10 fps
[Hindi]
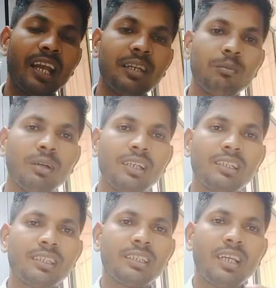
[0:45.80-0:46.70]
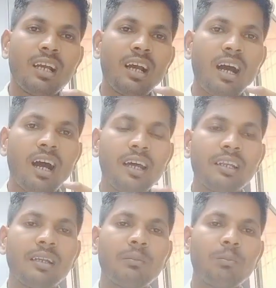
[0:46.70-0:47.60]
एनिमल की हर
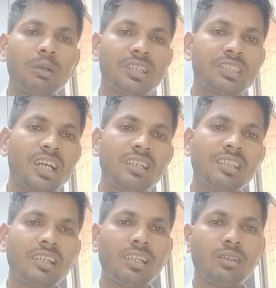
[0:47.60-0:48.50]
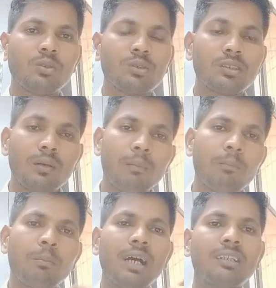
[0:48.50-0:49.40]
एक परेशानी के लिए दोस्त
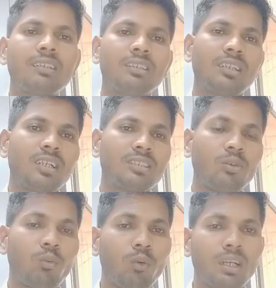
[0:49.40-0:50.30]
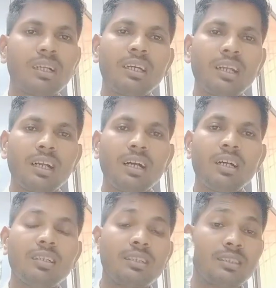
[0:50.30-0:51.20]
बेहतर तरीके से वर्क करेगा
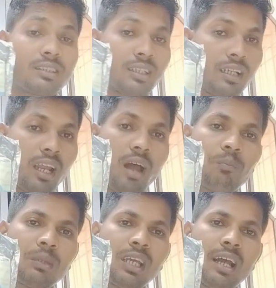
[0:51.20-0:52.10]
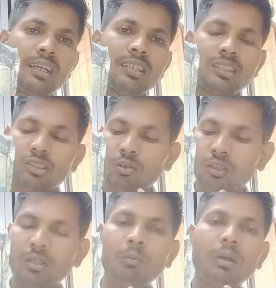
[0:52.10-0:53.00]
इसके लाभ क्या है
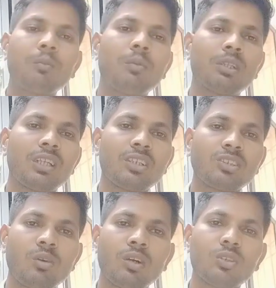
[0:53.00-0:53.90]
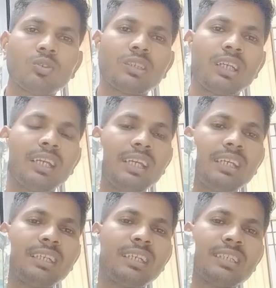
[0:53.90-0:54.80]
सर्वोत्तम मैं आपको बताना चाहूँगा दोस्त
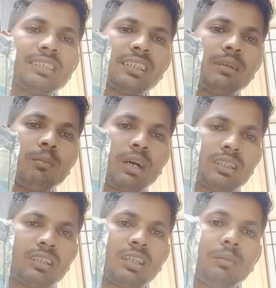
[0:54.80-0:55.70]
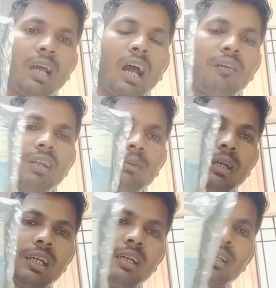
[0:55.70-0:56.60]
एक के की मात्रता में
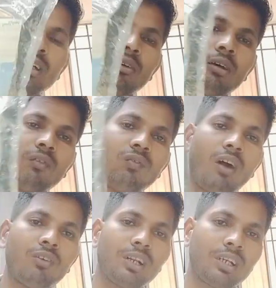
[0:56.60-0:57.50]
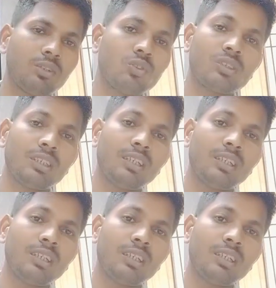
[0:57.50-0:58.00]
अवेलेबल है और पाउडर है दोस्त